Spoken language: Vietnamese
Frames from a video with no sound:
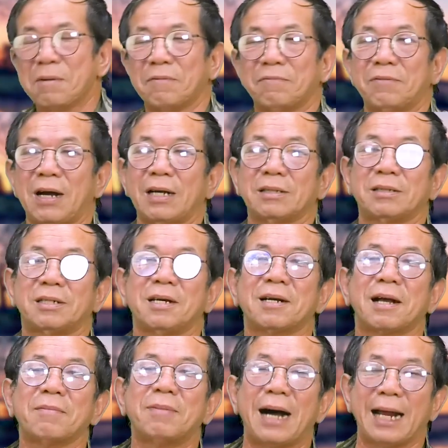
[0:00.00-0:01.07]
Vâng, thưa
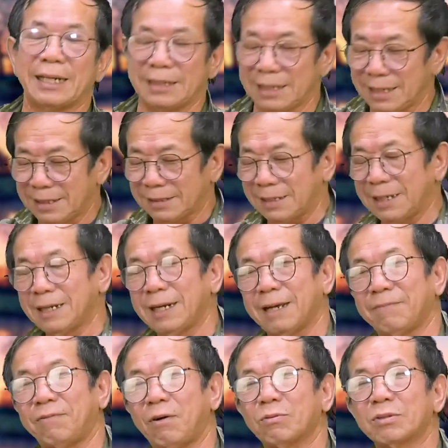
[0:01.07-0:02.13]
các bạn, đấy
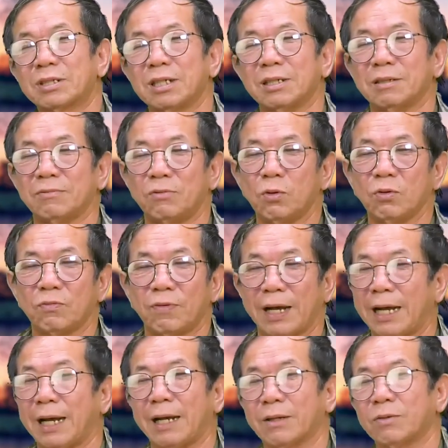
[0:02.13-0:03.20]
là phóng sự vui
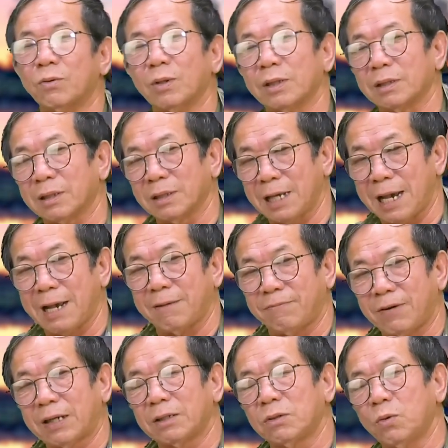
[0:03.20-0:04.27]
vẻ của nhà
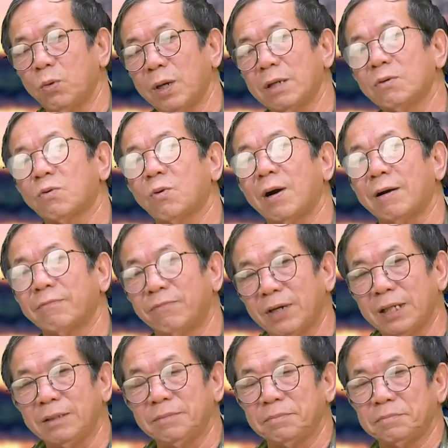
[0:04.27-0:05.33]
văn Nguyễn Quang
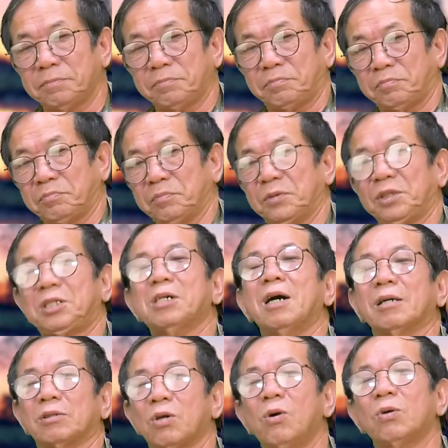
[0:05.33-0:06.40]
Vinh,
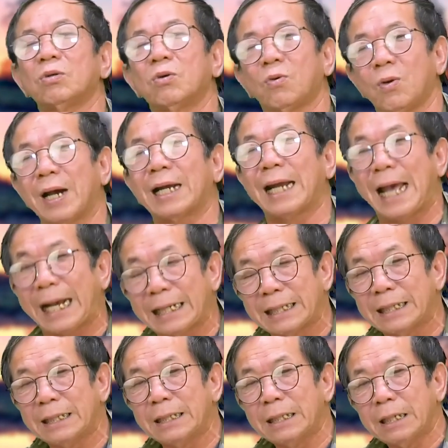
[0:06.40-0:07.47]
trưởng thôn Khoai Lang.
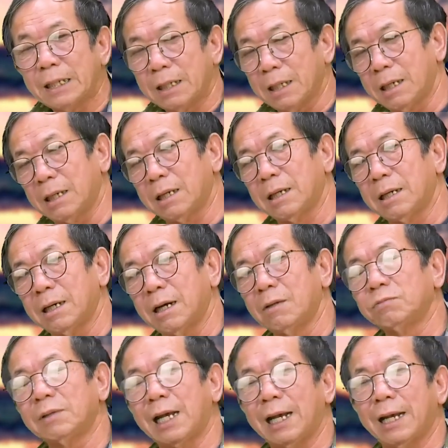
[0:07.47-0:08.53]
À,
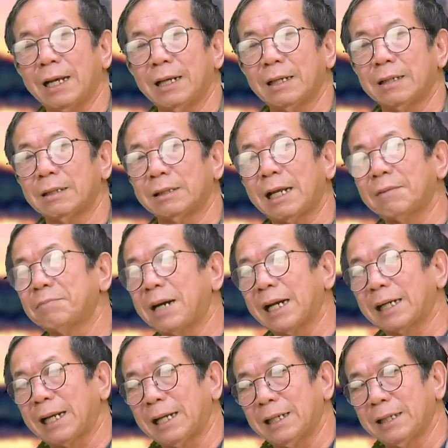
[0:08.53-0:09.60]
ông đã đăng
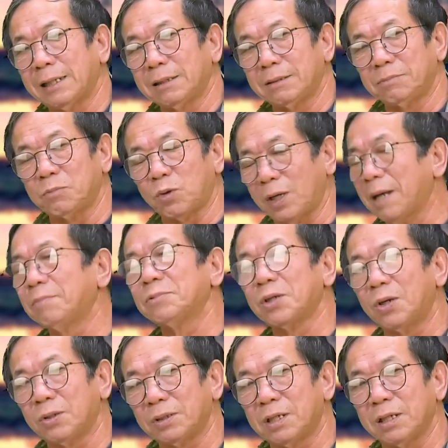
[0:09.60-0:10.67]
bài này lên một năm
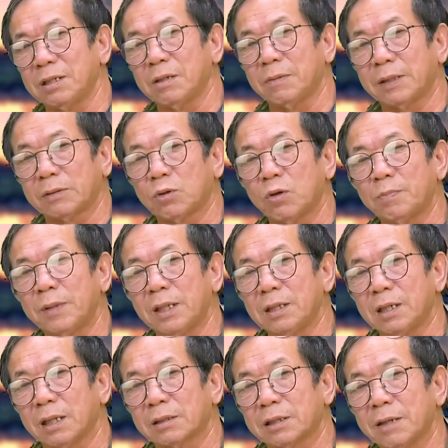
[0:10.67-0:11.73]
rồi, thế nhưng mà tôi mới
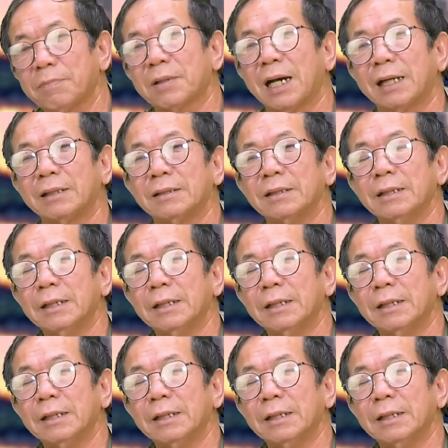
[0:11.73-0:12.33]
được tiếp cận.